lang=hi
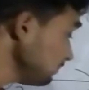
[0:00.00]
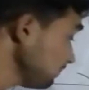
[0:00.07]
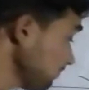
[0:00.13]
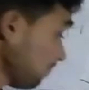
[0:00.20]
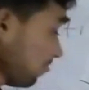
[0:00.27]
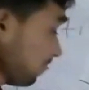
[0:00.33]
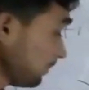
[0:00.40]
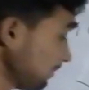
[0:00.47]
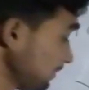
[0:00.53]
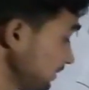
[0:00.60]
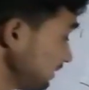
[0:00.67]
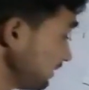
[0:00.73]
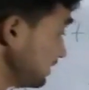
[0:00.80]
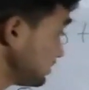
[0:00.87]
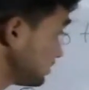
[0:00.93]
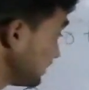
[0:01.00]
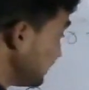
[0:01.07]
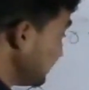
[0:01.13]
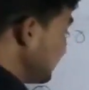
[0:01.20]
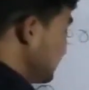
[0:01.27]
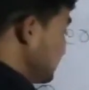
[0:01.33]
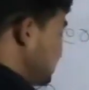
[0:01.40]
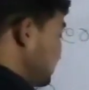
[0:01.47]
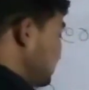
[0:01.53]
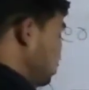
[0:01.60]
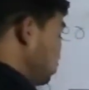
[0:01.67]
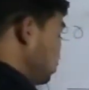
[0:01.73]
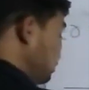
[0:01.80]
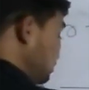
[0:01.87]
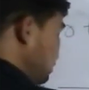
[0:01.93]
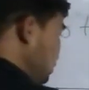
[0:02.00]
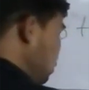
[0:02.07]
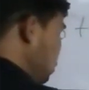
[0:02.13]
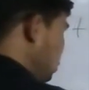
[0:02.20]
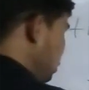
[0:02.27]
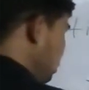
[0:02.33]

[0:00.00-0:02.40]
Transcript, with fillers: हैं एसिडिक नेचर के होते हैं